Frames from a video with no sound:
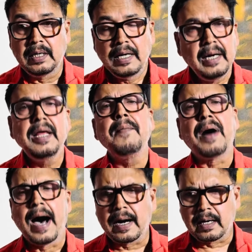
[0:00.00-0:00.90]
इंडिया
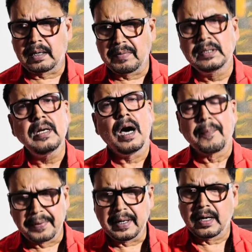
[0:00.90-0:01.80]
महागठबंधन
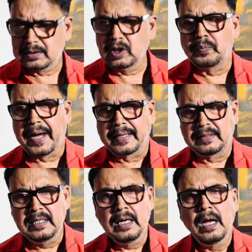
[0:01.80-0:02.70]
अपने अस्तित्व में आई
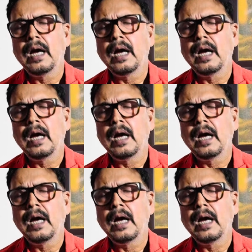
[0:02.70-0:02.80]
थी